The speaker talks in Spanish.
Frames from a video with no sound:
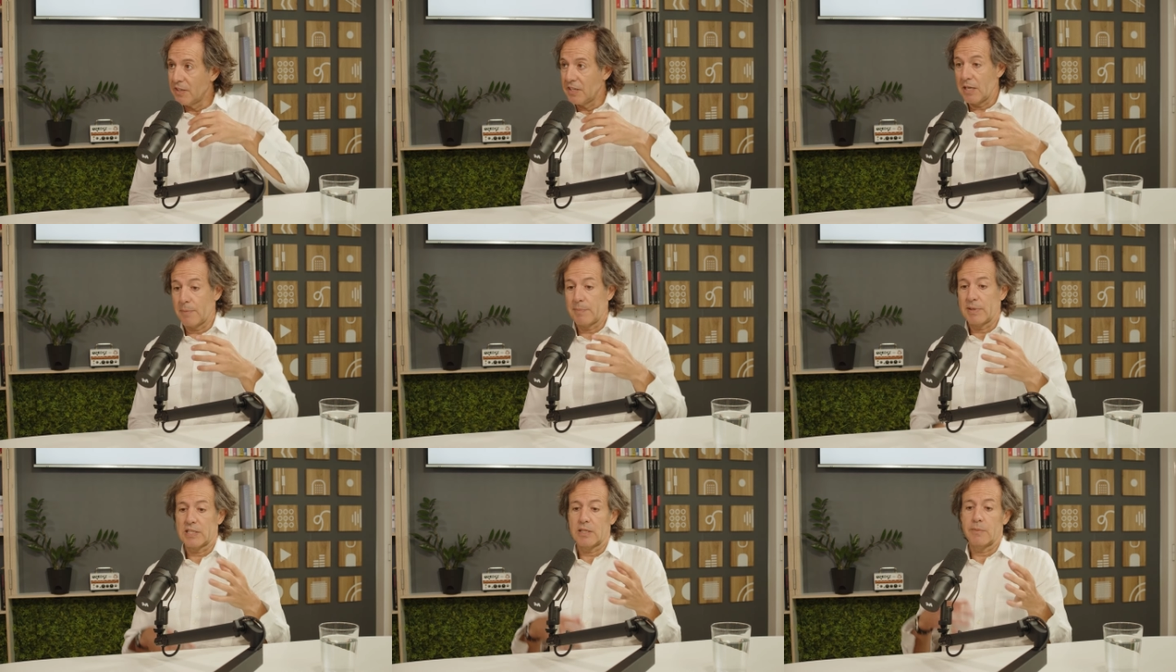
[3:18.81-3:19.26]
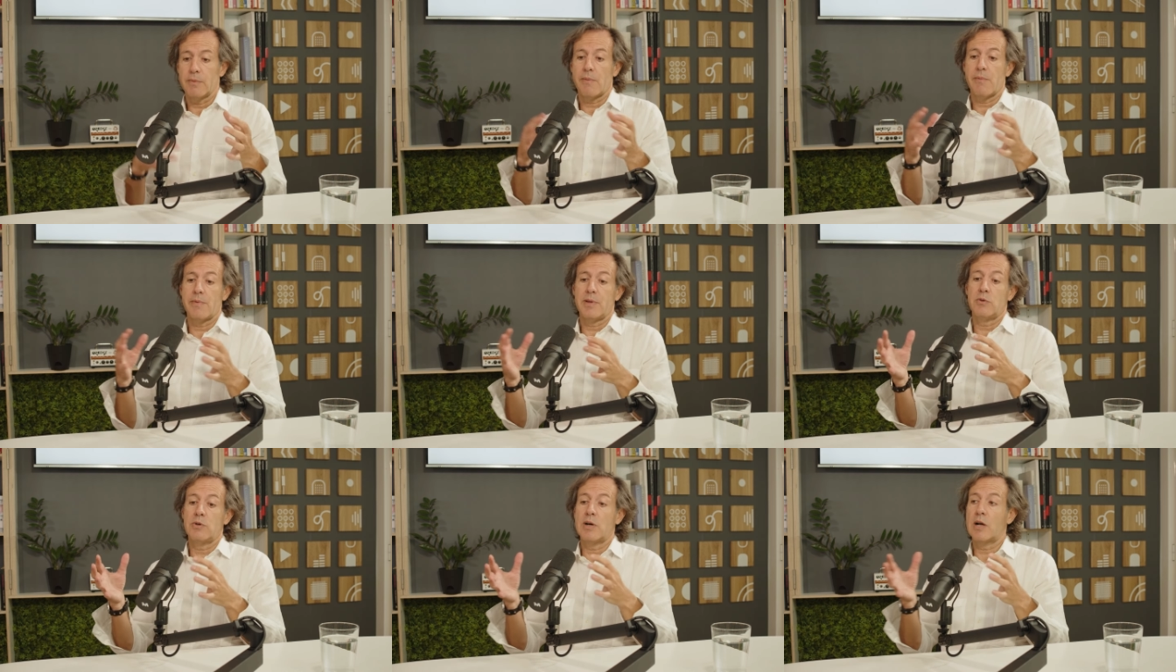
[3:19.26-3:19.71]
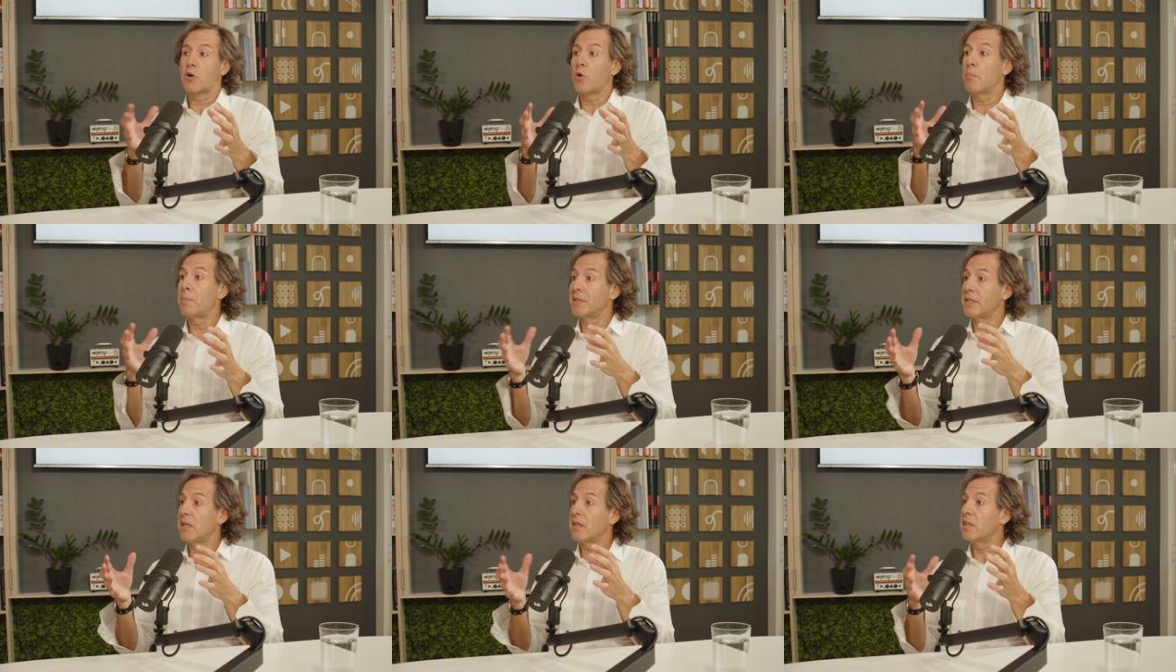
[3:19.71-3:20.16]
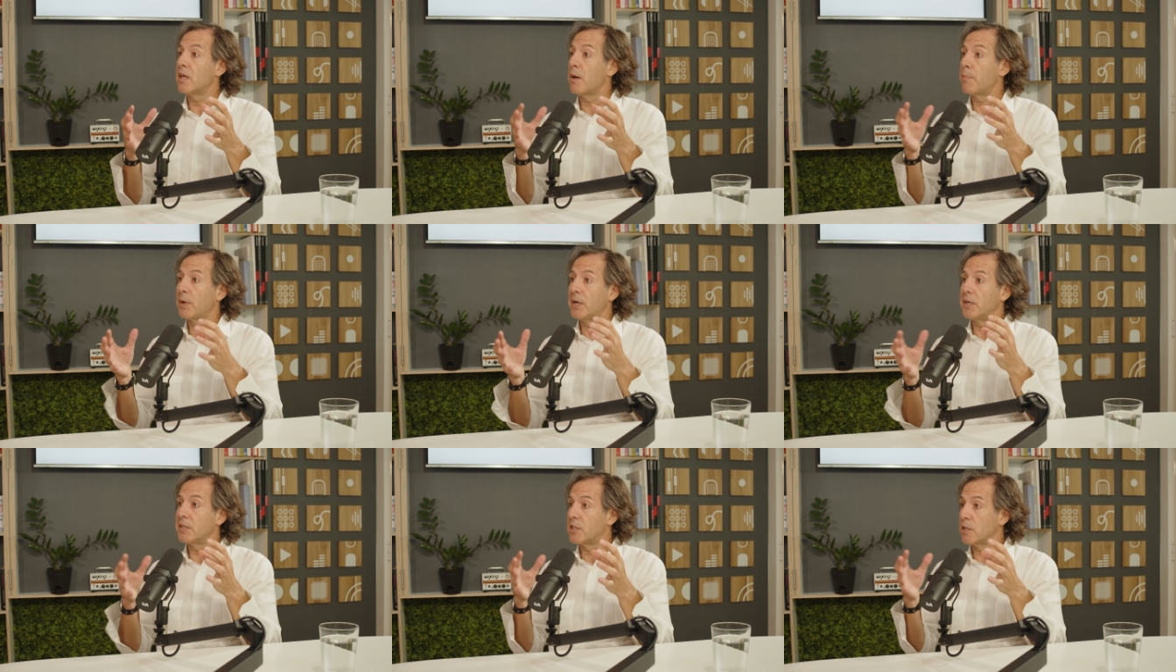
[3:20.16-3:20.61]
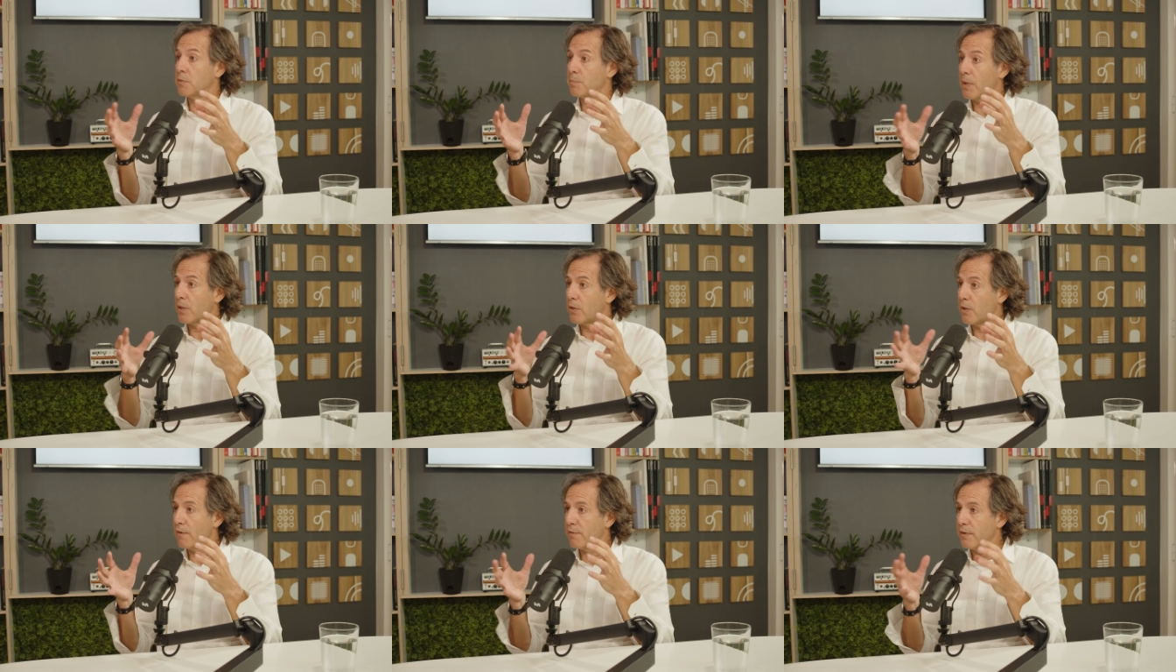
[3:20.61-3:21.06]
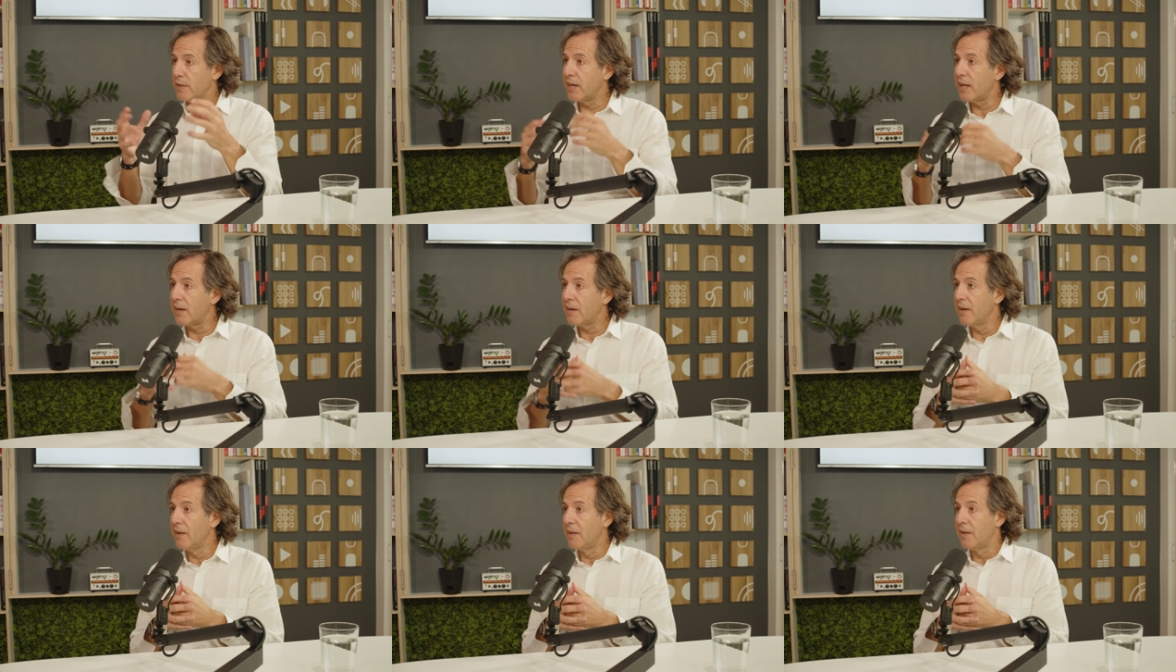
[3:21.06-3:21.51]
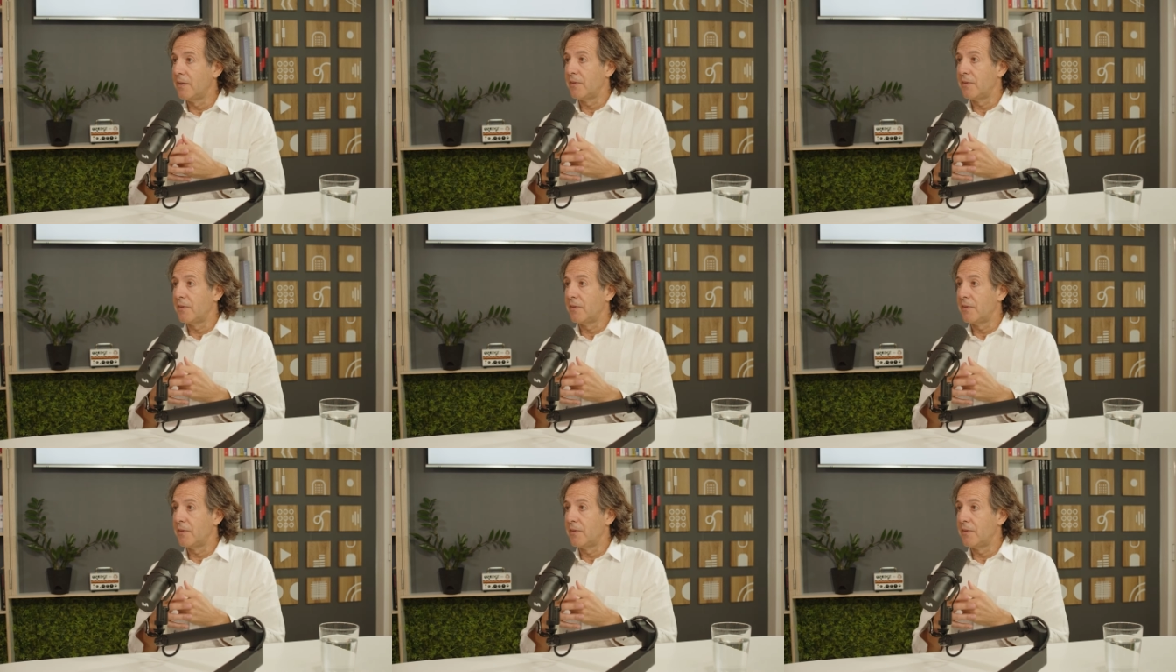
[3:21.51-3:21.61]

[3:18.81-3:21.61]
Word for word: y aparte va a haber una competencia por ese espacio al final